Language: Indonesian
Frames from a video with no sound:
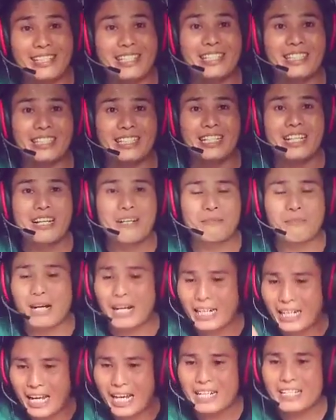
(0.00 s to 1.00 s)
tinggi
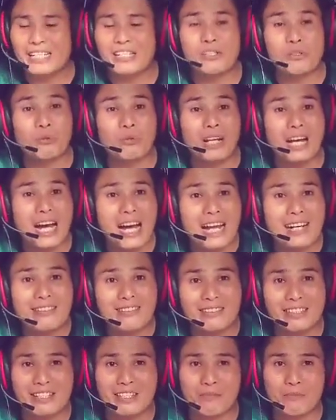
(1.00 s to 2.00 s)
bahkan ada seorang
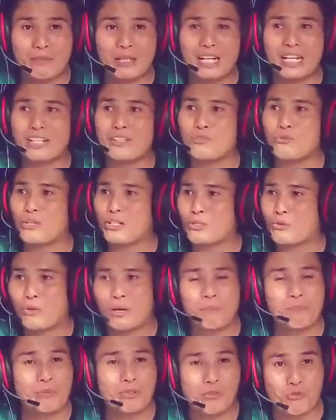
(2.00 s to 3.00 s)
artis bahkan juga
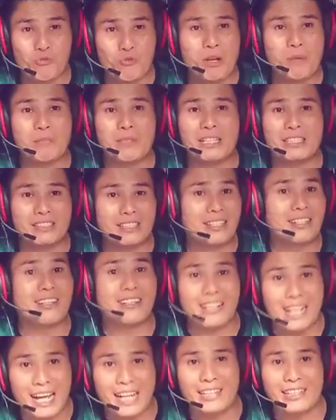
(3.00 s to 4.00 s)
seorang pesulap yang
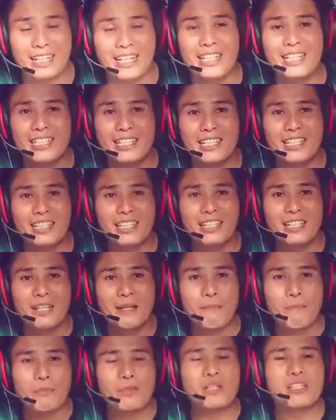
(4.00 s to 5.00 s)
terkenal ya
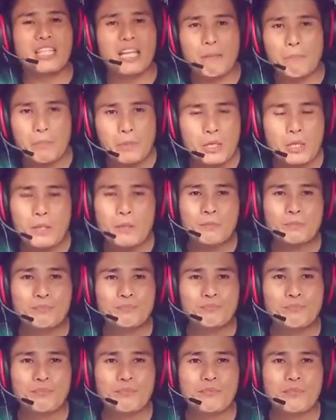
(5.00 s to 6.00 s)
tetapi
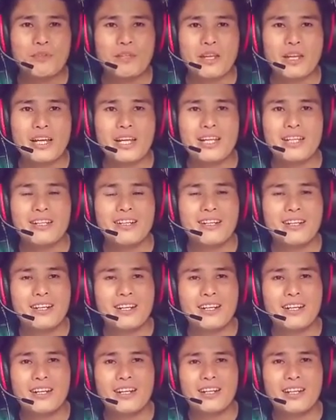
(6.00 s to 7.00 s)
ya
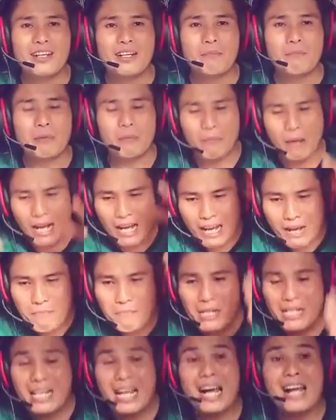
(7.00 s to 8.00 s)

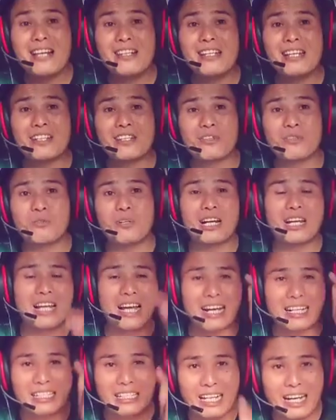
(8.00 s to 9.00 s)
pemahaman Anda
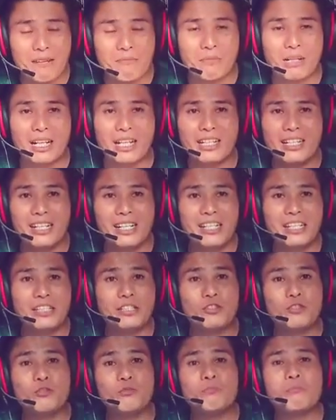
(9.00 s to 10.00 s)
soal agama
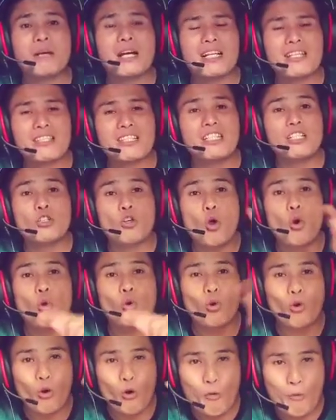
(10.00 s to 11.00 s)
itu masih
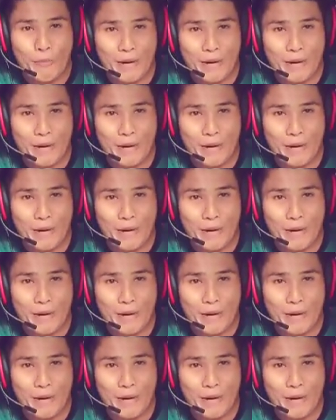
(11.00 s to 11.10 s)
0,